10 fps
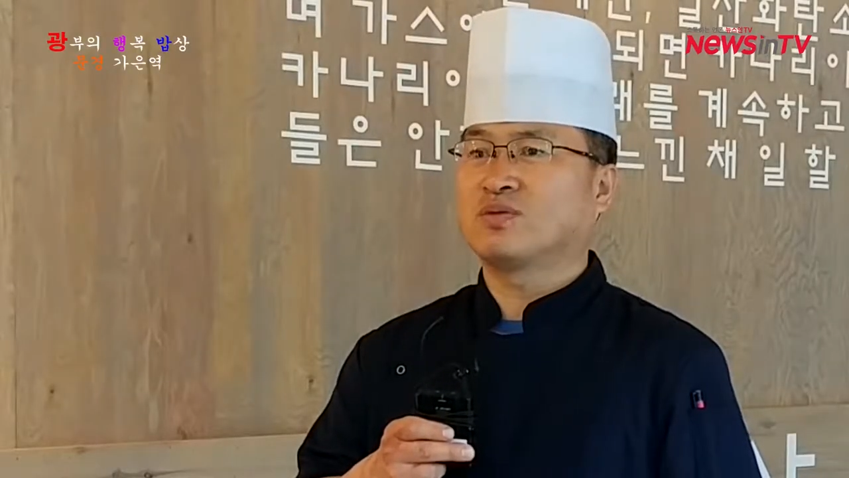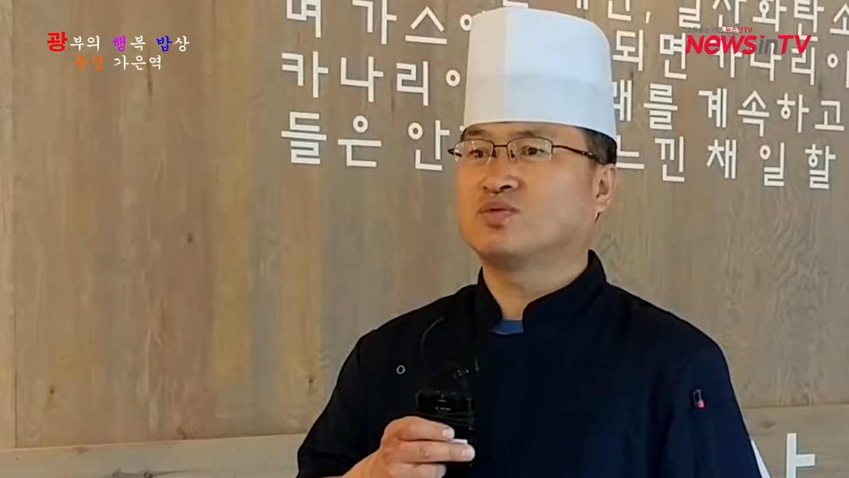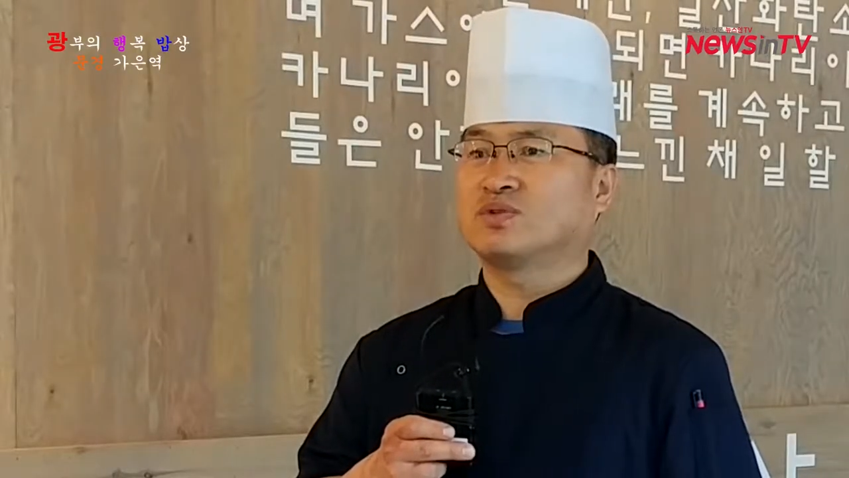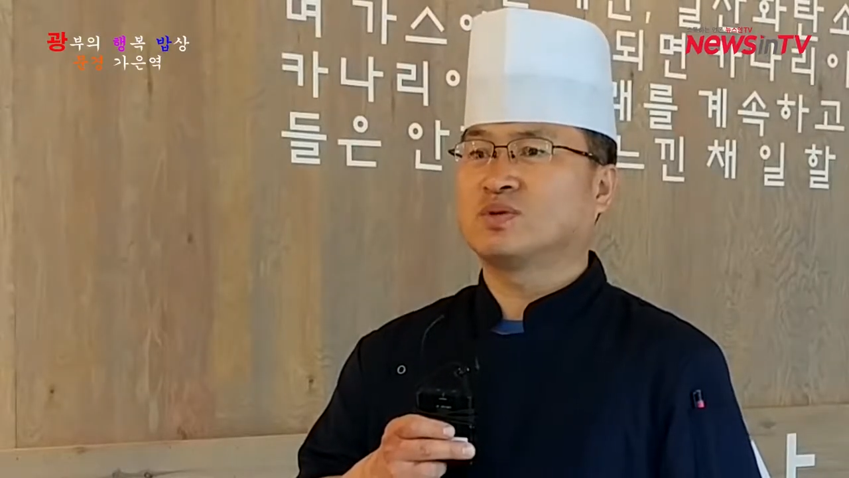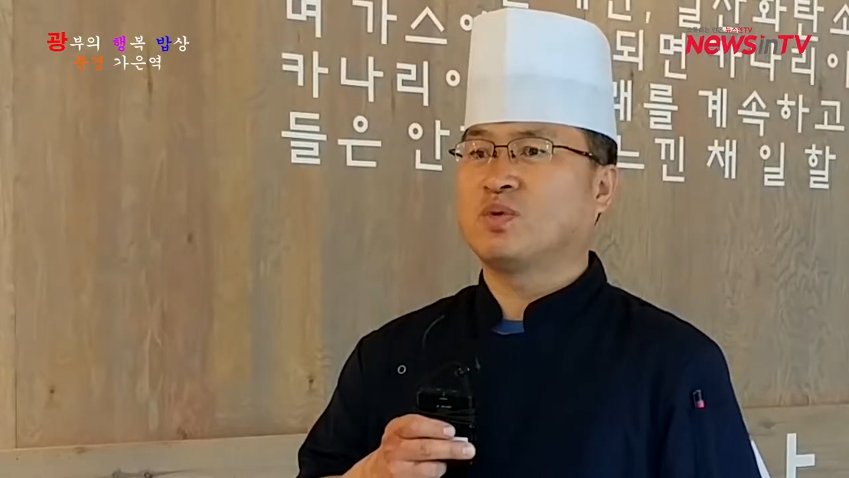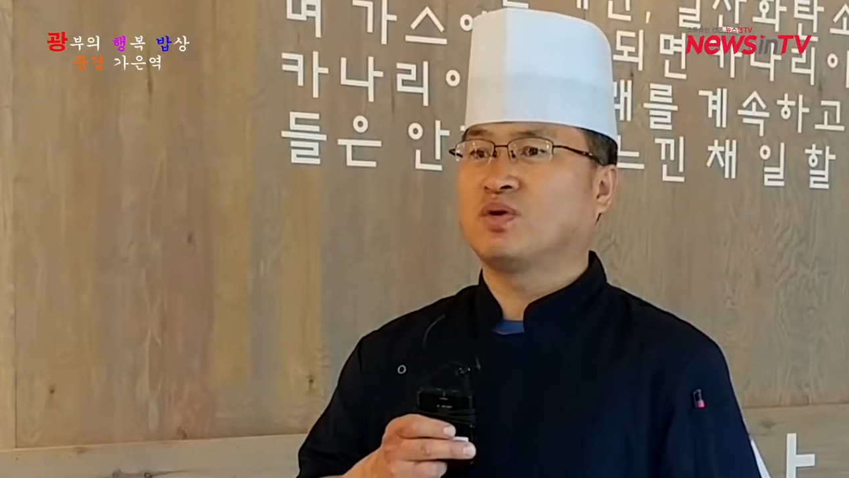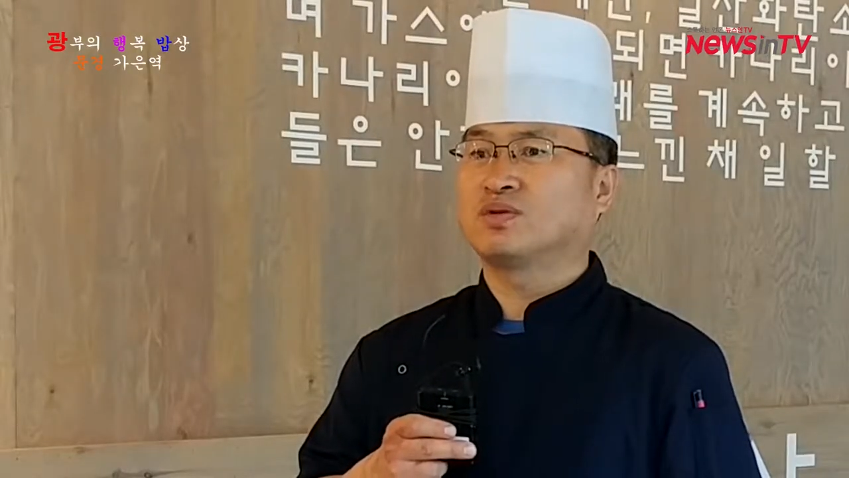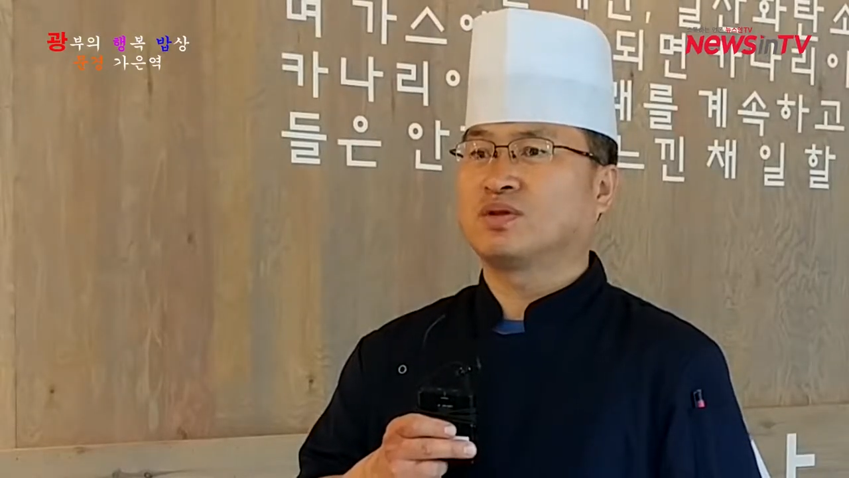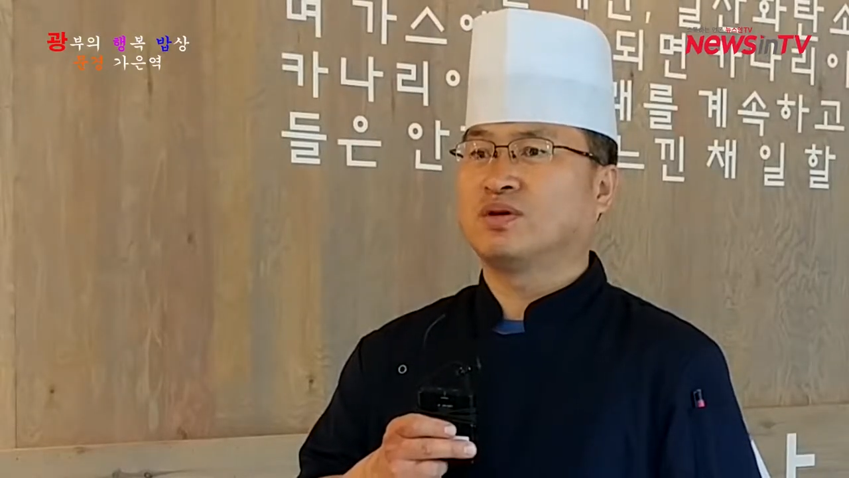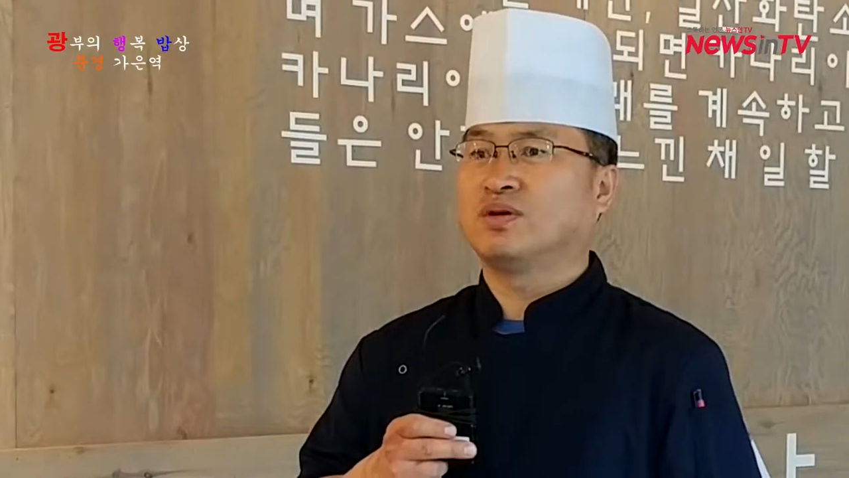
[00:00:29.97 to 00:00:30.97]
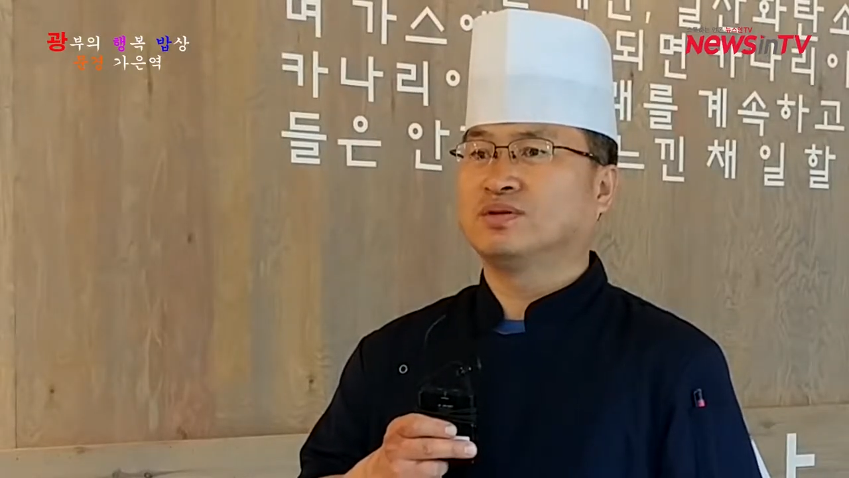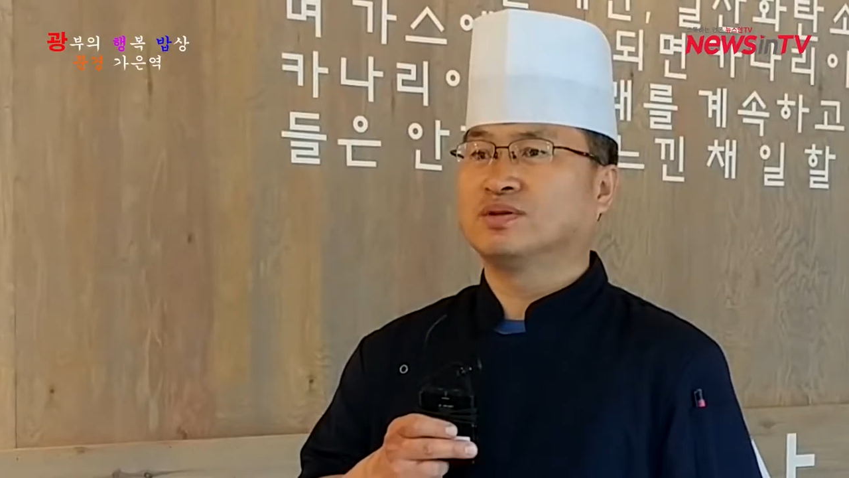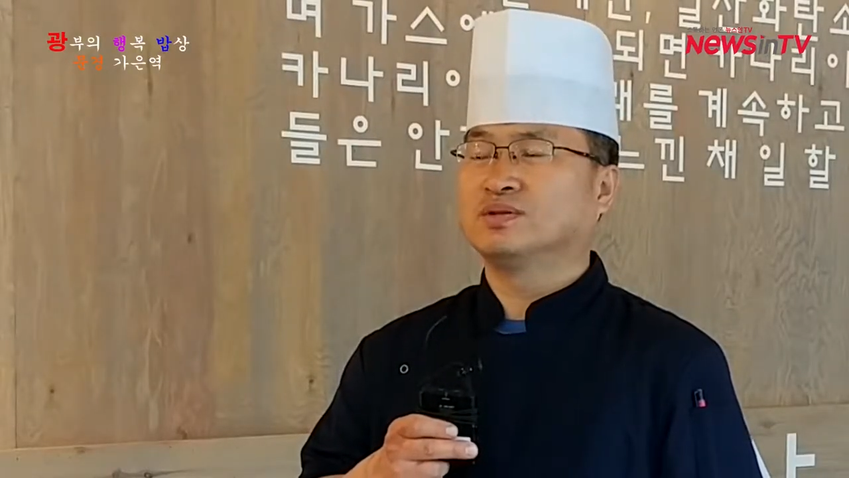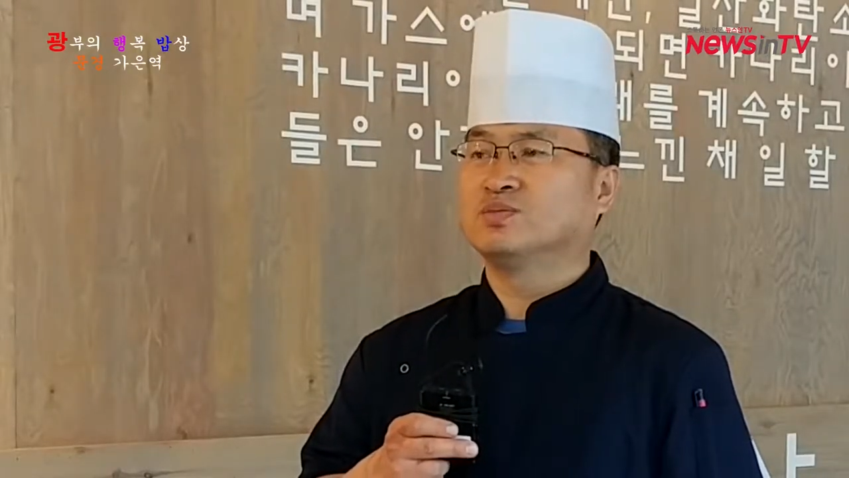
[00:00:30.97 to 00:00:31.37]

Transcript: 광부들이 먹었던